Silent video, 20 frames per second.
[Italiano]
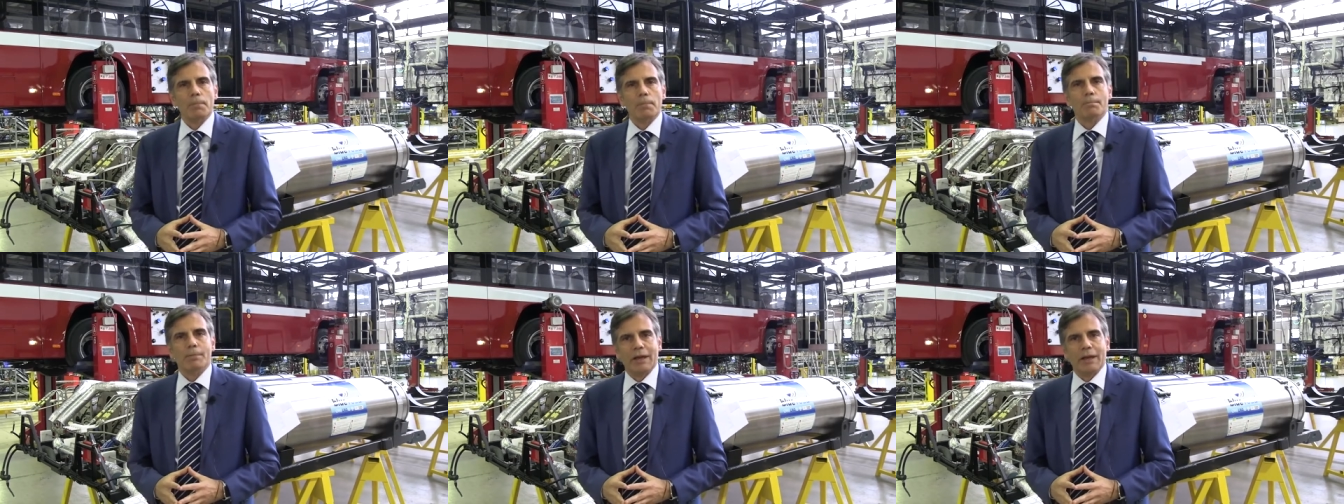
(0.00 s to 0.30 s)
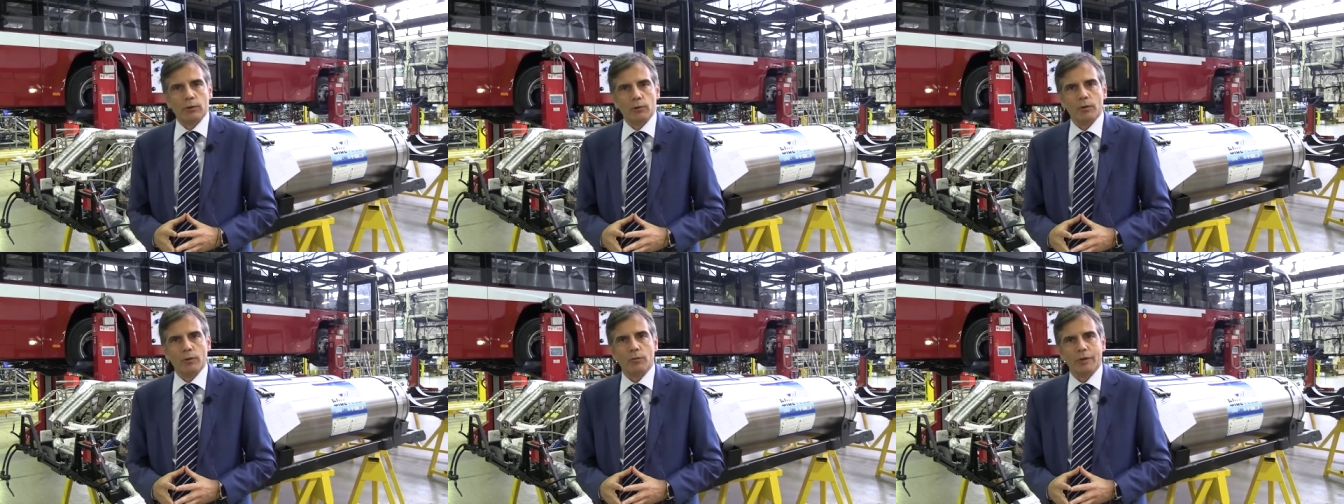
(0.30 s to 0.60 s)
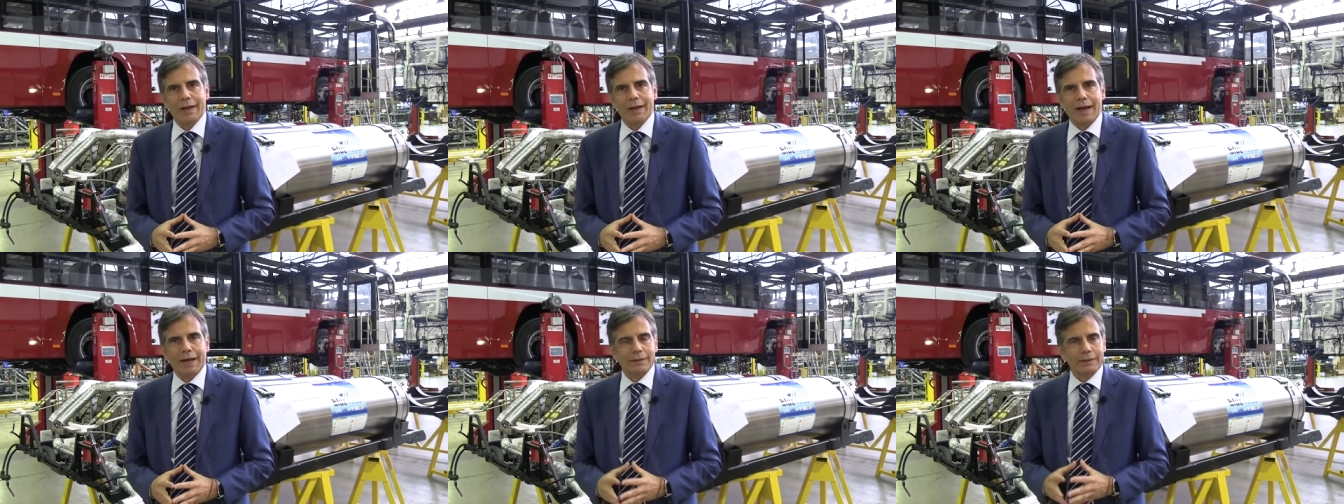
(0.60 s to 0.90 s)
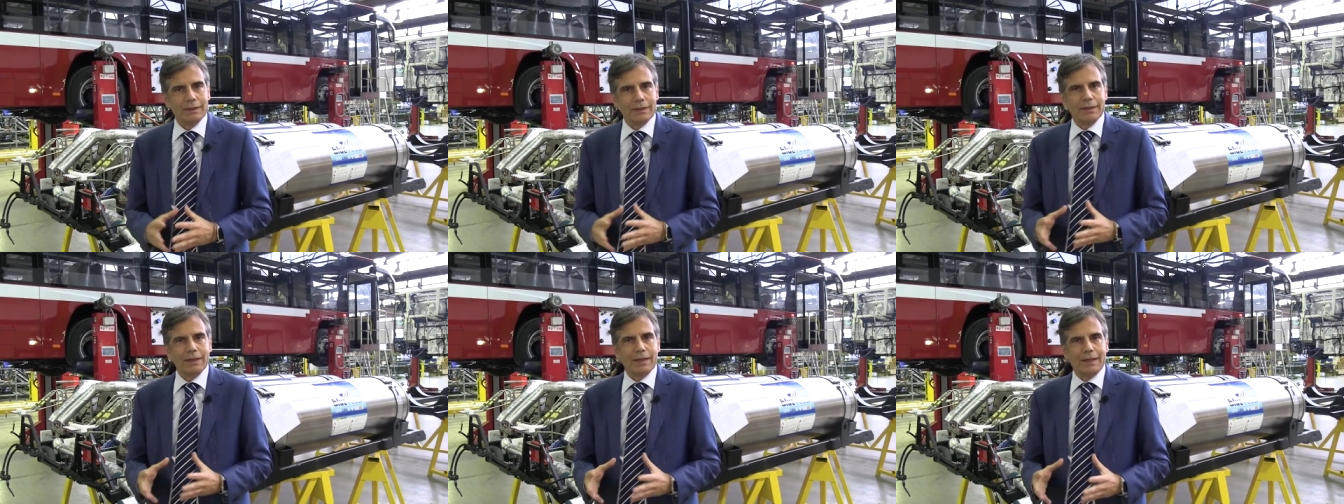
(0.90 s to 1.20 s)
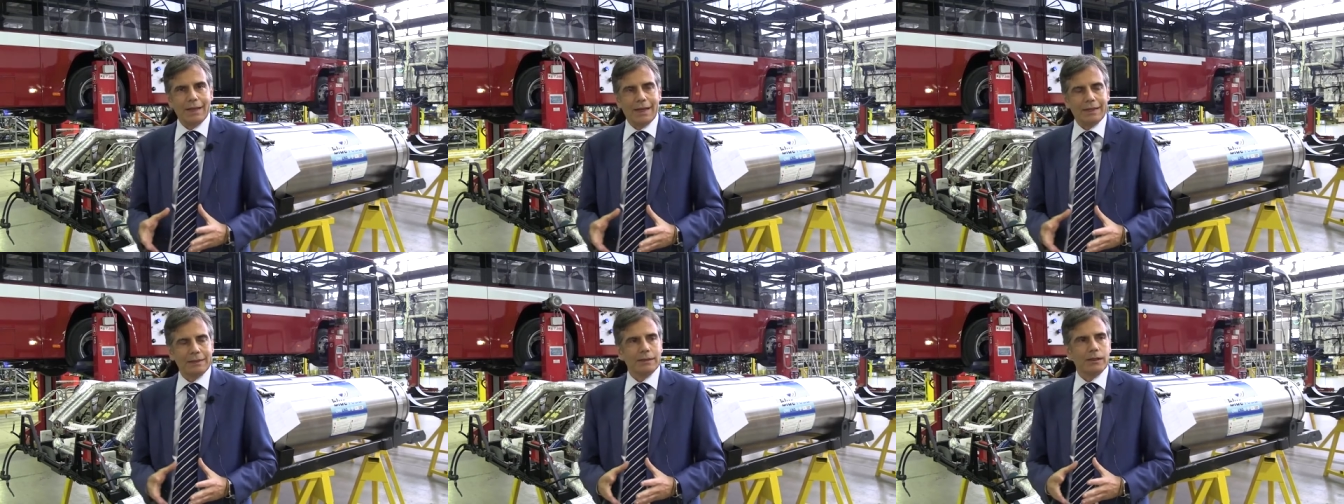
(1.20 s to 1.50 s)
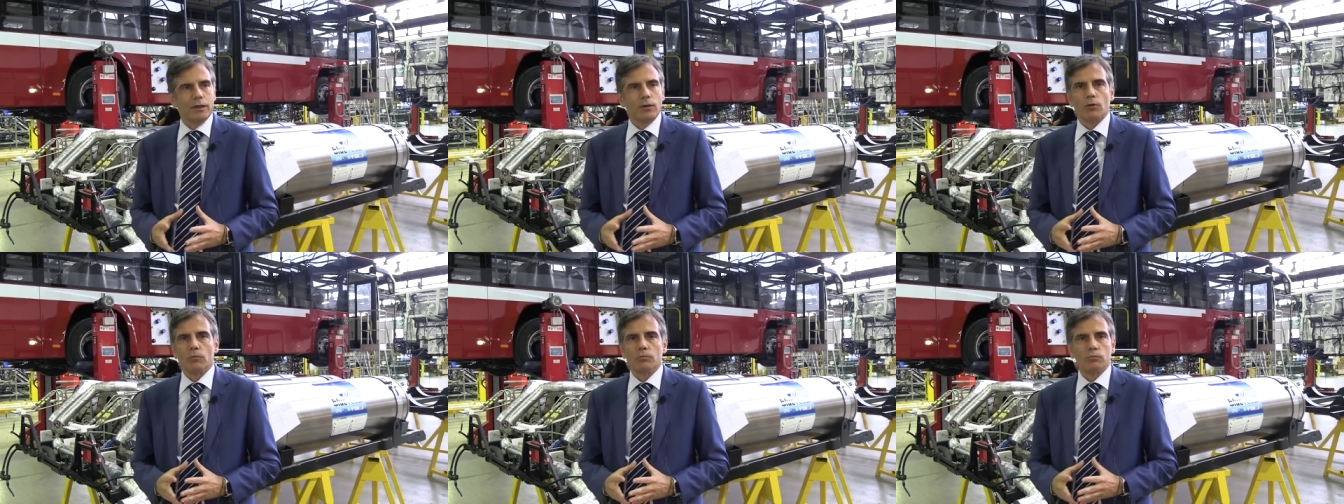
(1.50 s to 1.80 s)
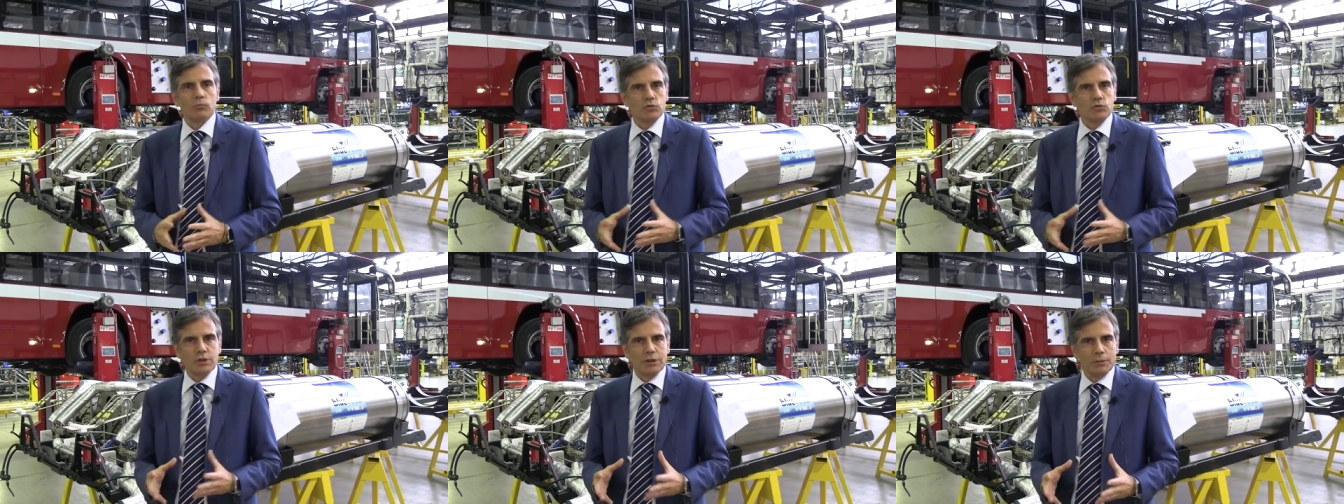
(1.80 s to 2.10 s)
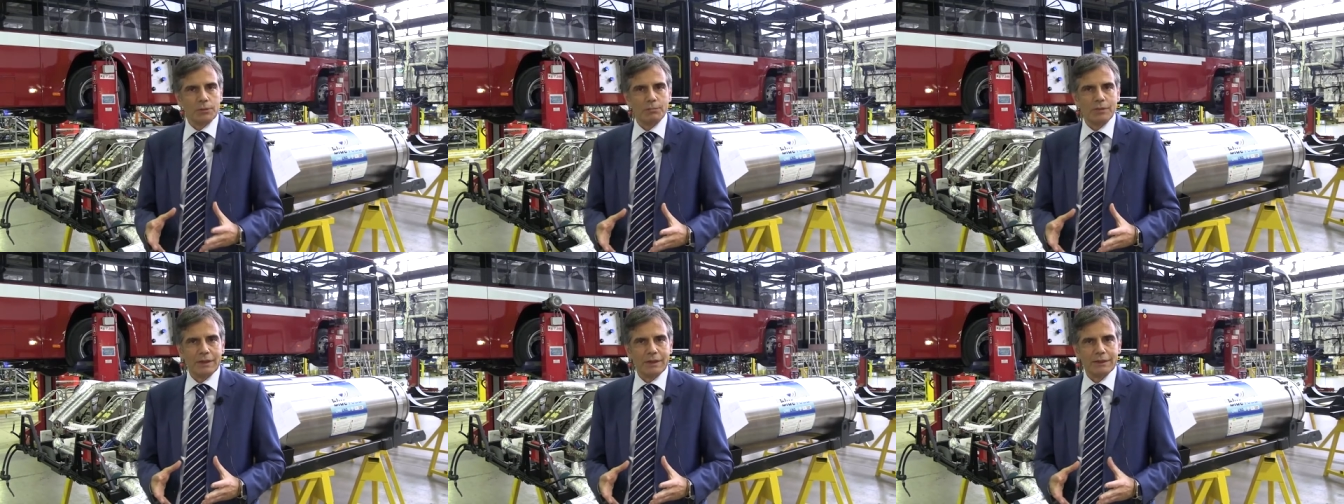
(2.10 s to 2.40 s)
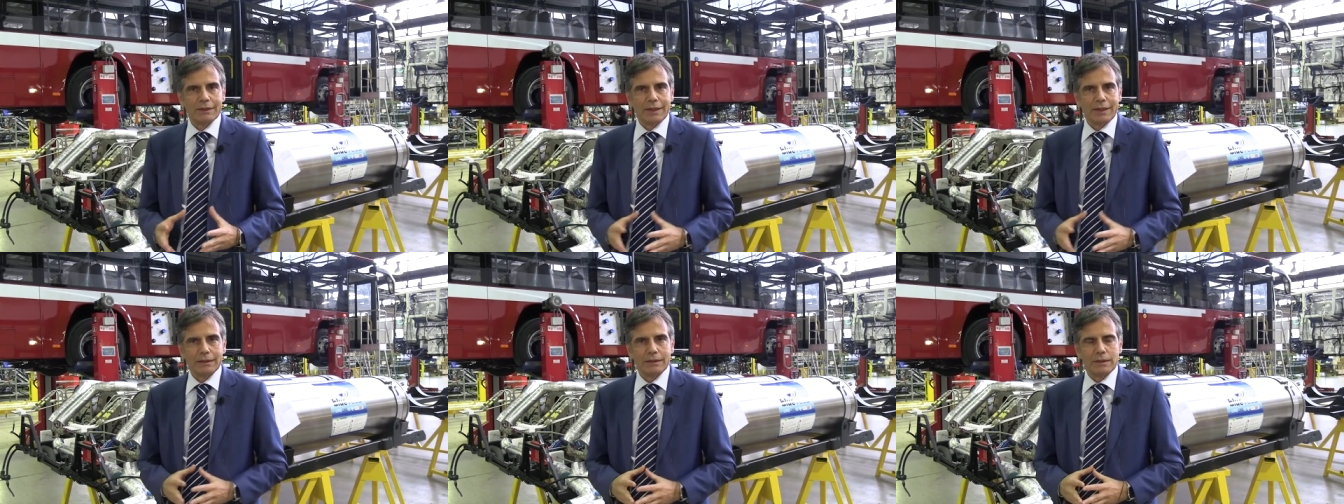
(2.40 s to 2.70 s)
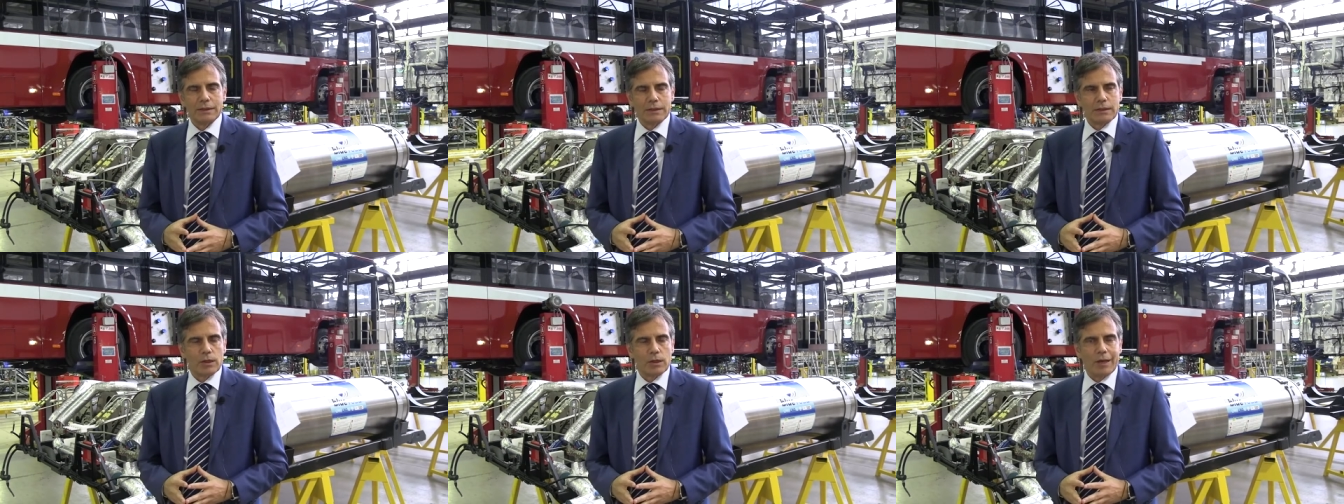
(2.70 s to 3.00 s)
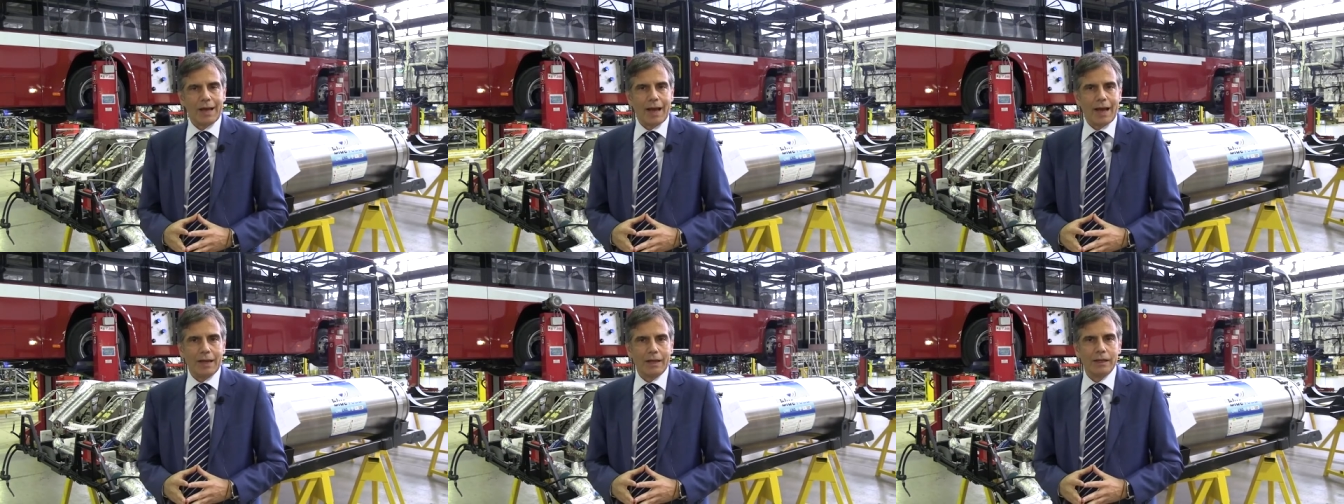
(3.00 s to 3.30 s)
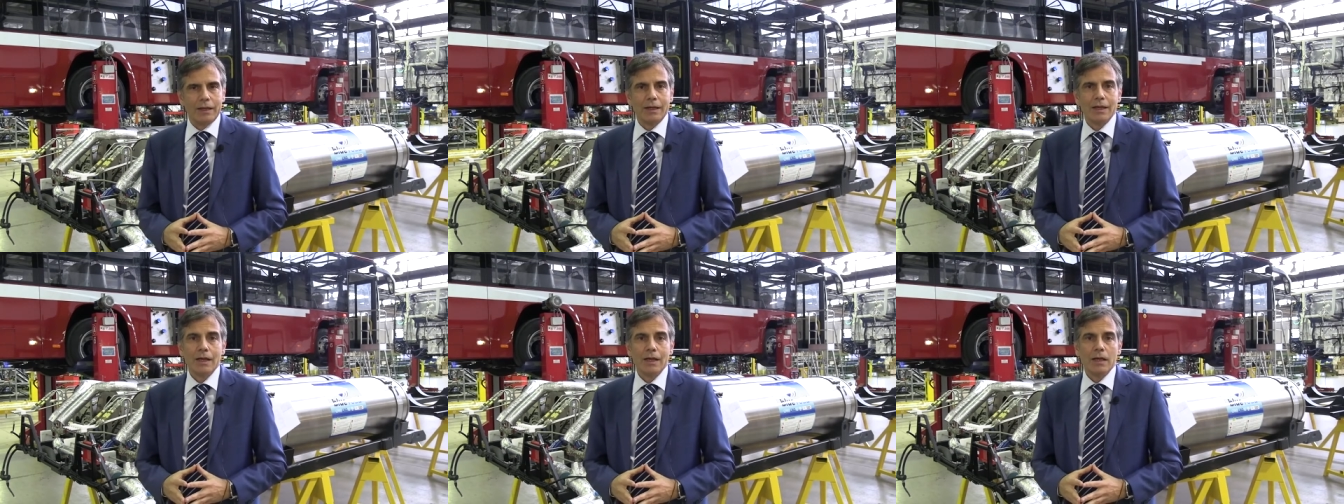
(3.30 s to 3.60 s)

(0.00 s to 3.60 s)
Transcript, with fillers: meno inquinante degli altri combustibili tradizionali,